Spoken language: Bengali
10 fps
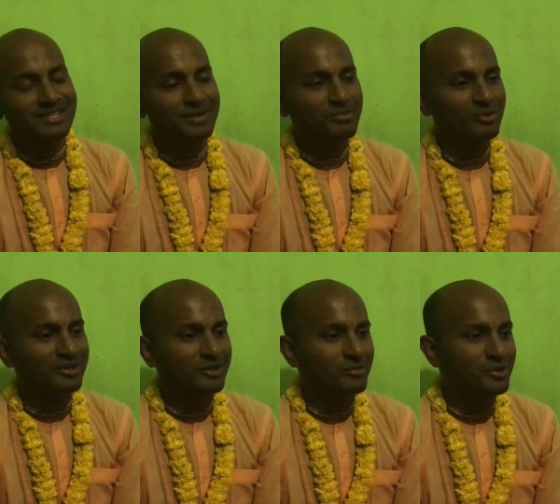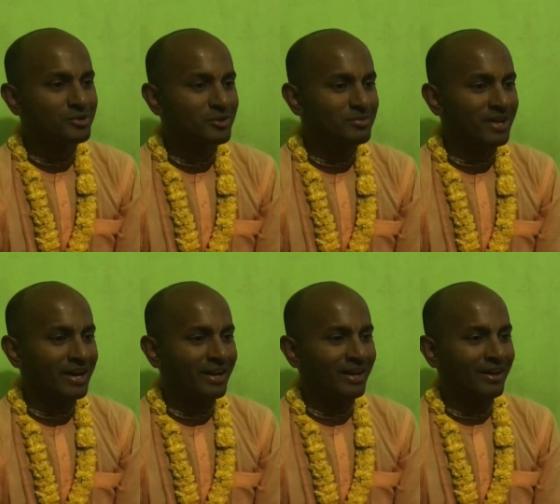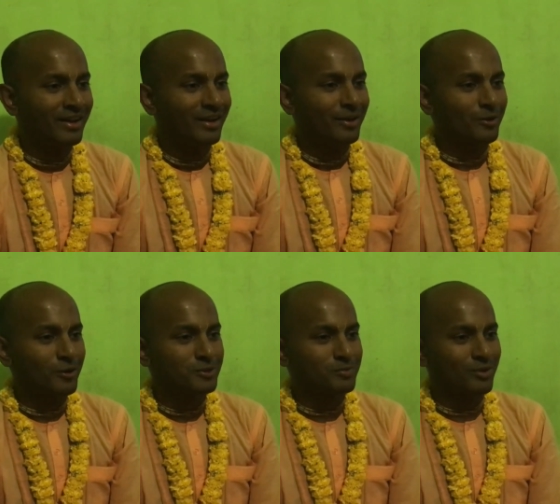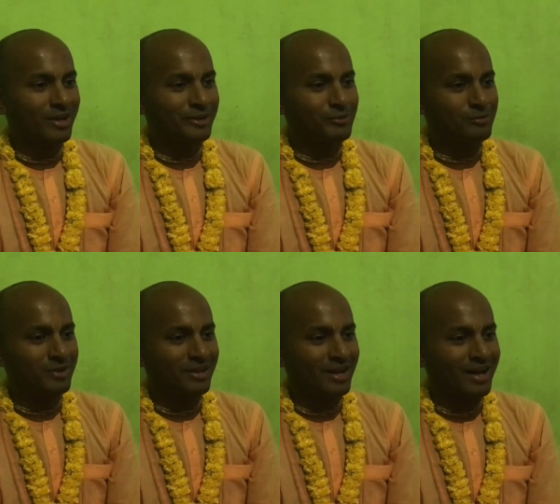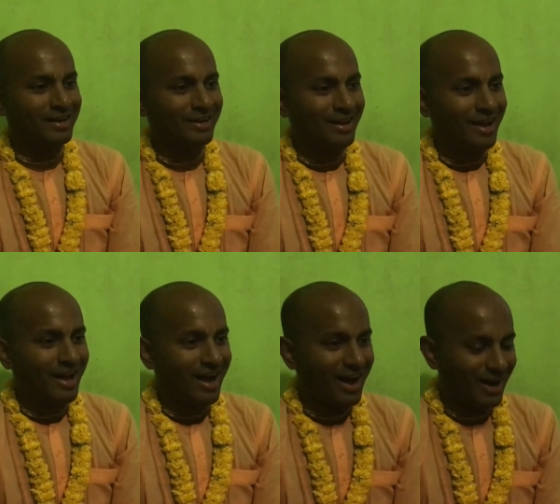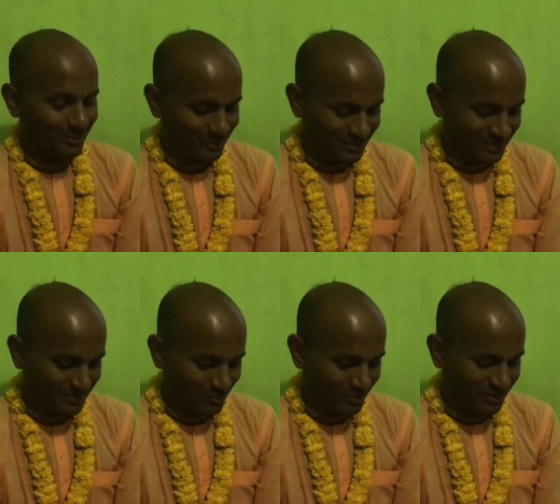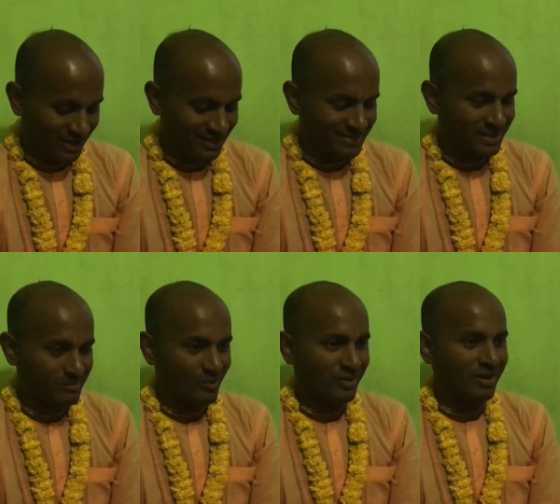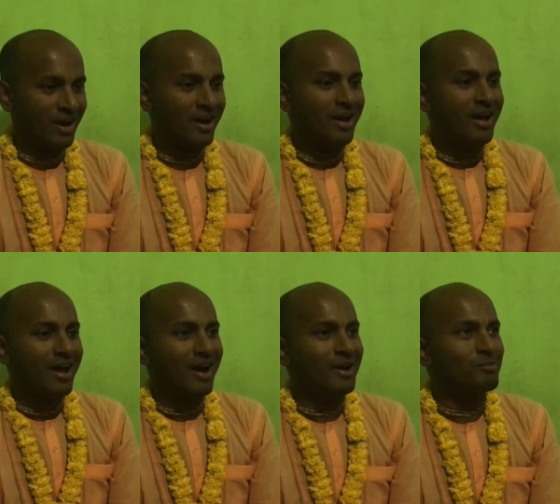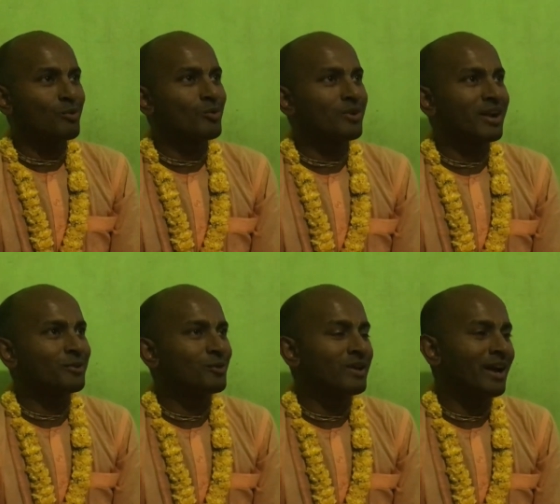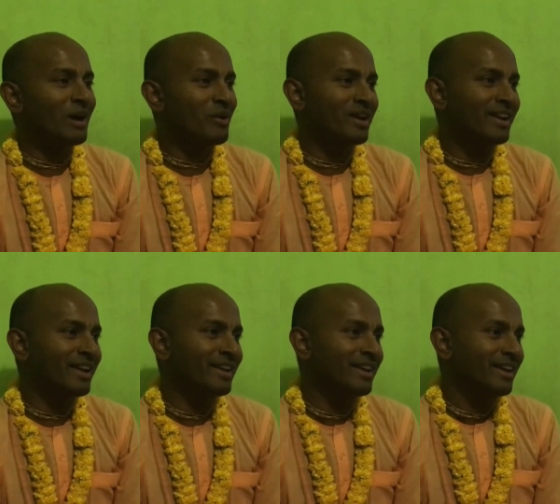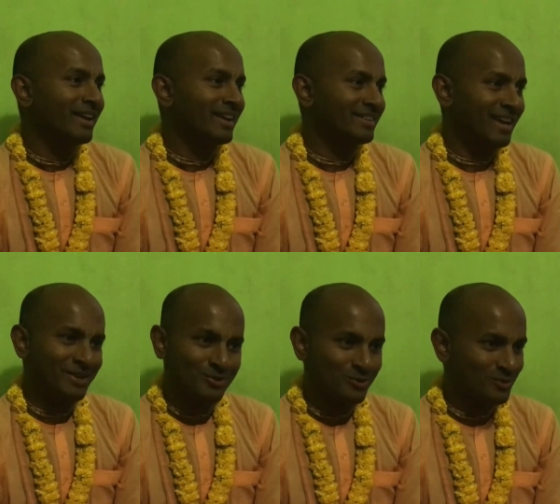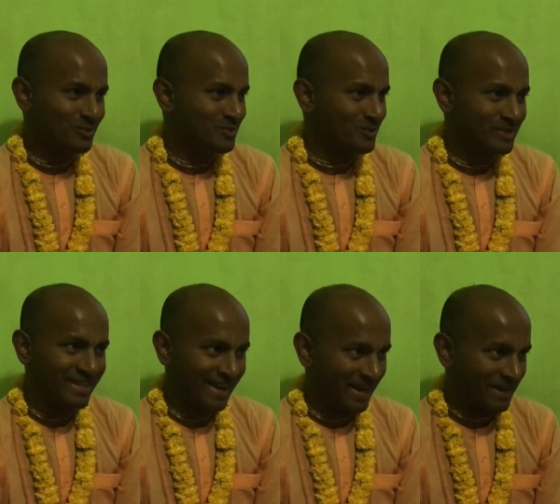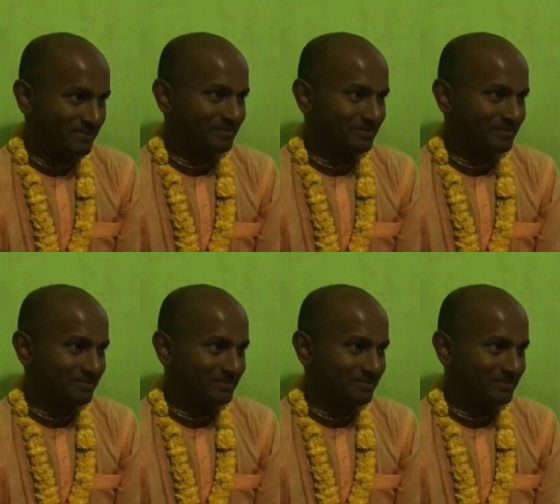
যে প্রকৃত বৈষ্ণব তারে রসমলাই কুমিল্লার আর হচ্ছে মুক্তাগাছার মন্ডা আর বগুড়ার দই খাওয়াইলেই তাই সন্তুষ্ট হইতা না